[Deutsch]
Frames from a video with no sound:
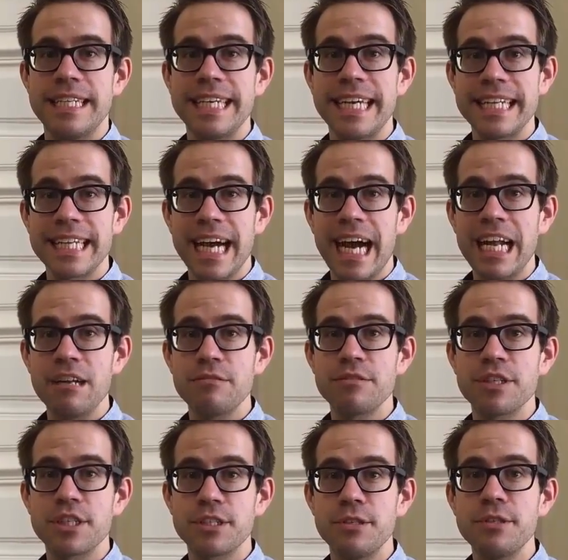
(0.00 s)
Digital
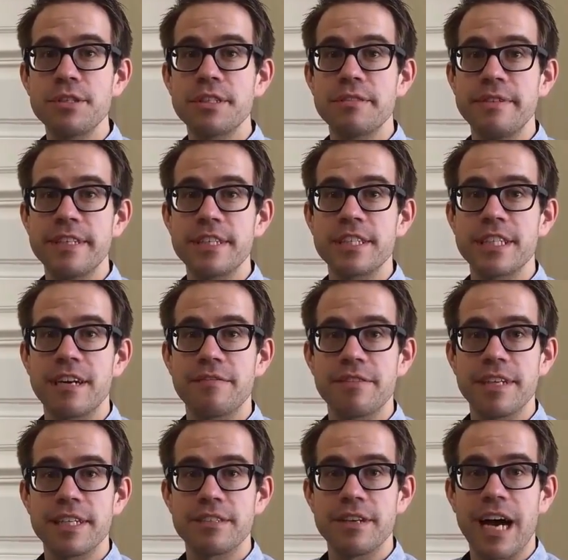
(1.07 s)
unterstützt
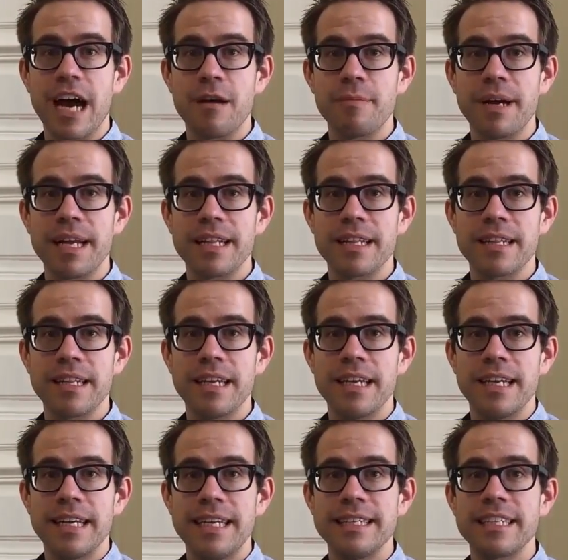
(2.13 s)
wissenschaftlich zu arbeiten
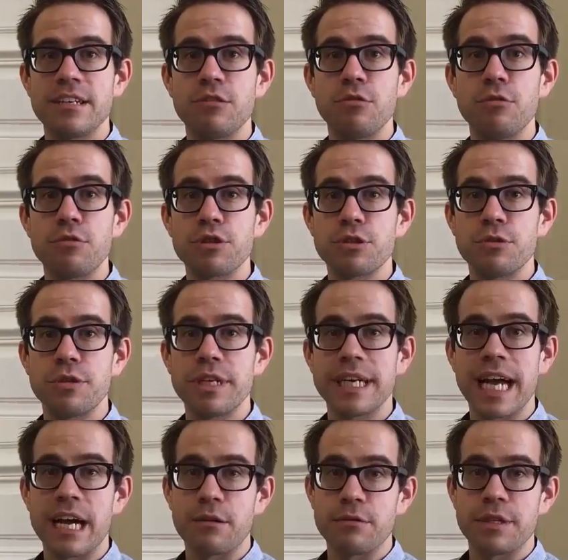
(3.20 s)
ist an Hochschulen
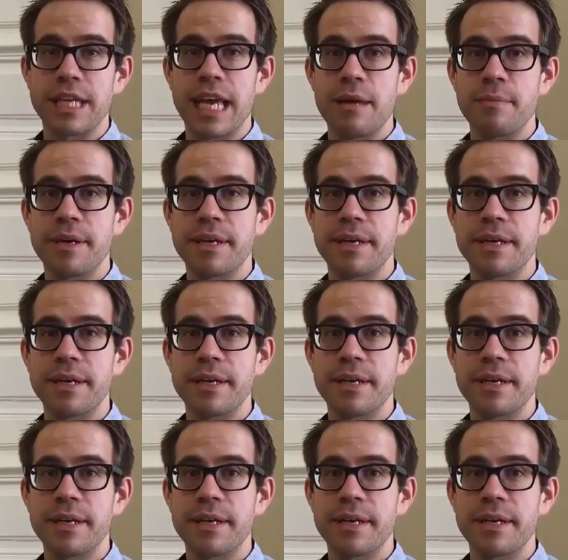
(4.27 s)
gang und gäbe.